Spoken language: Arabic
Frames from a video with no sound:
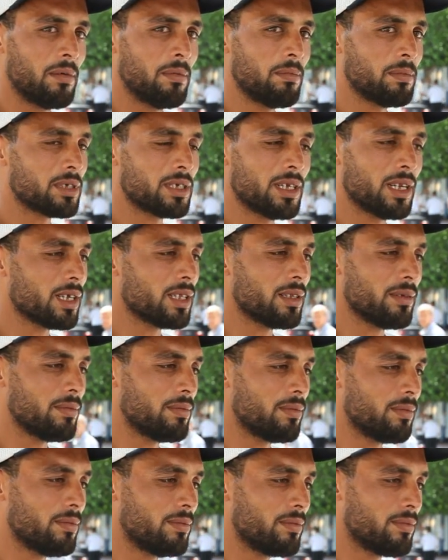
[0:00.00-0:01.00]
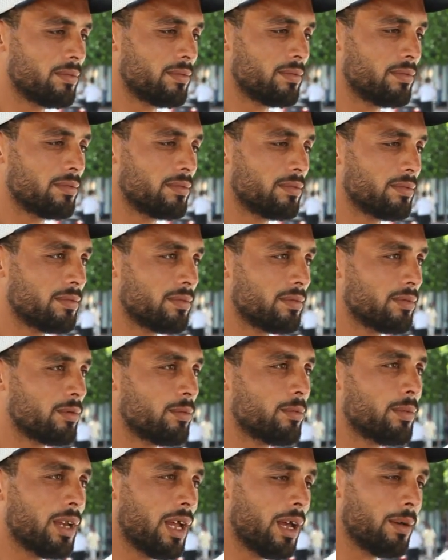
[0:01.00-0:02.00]
مش نخدم
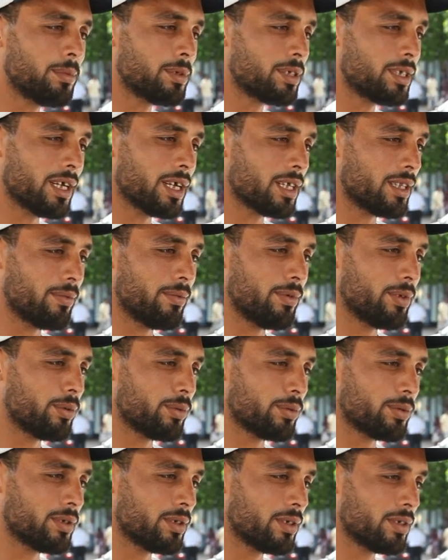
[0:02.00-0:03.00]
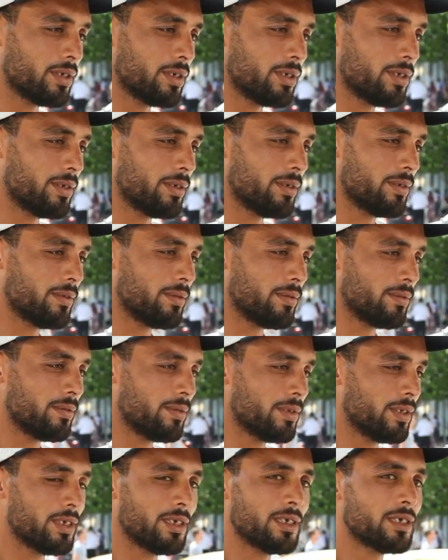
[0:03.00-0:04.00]
ما نحبش نخدم في تونس
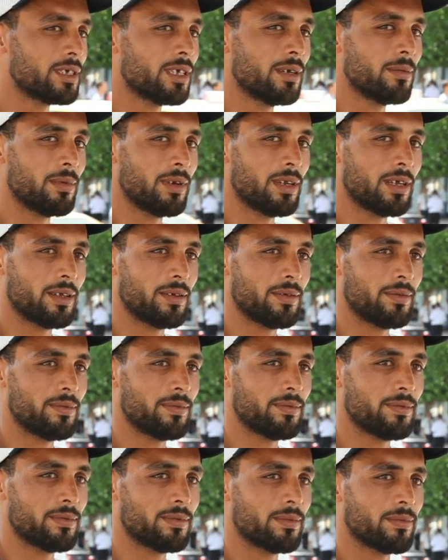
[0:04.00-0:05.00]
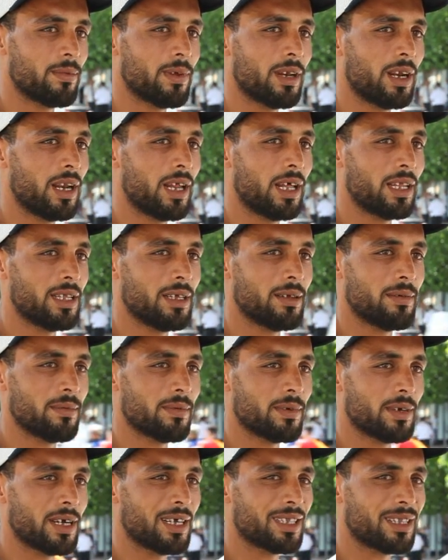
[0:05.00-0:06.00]
جملة جملة والله العظيم
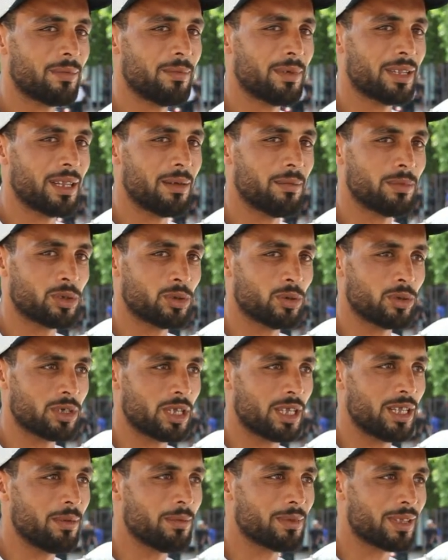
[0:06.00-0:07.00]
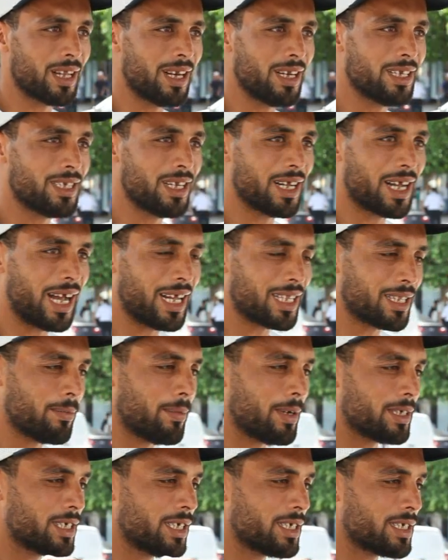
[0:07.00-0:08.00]
خاطر ما ثمش تونس هذه ما تخليش لك حتى
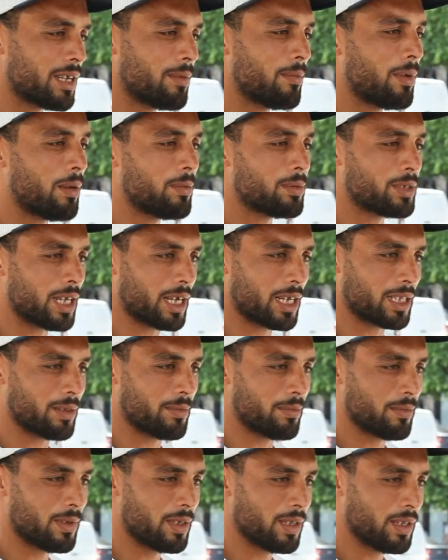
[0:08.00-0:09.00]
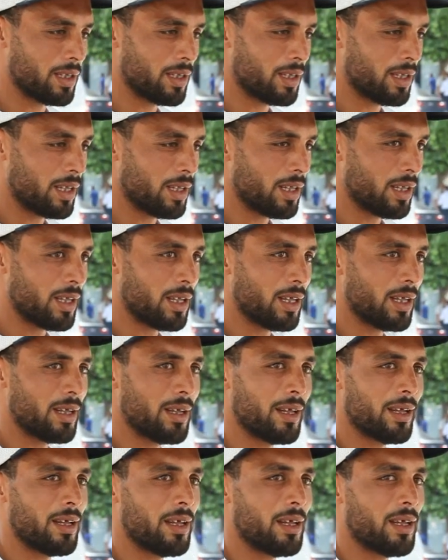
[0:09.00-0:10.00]
باسيس امل باش تخدم علاش؟
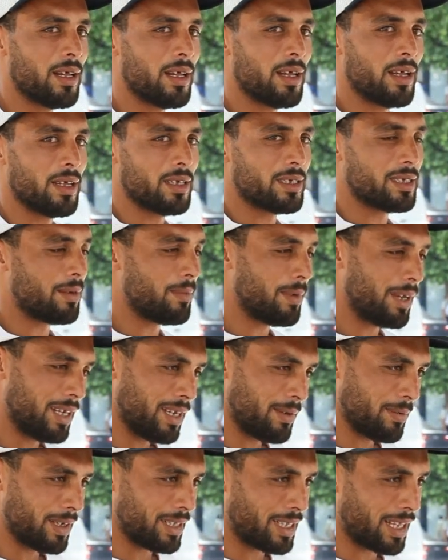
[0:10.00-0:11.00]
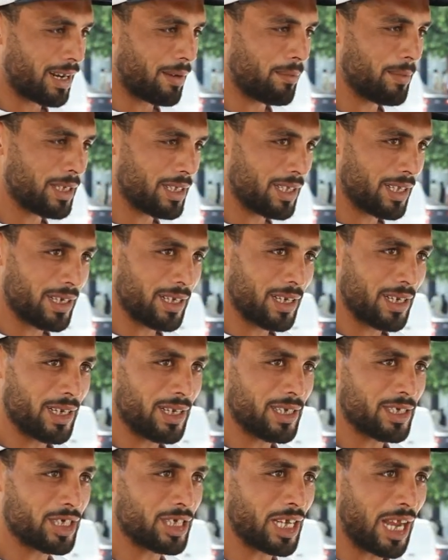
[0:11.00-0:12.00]
سامحني مع احتراماتي
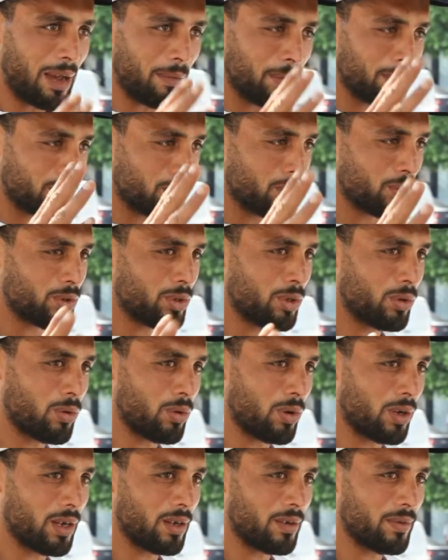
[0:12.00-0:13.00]
للشعب التونسي كله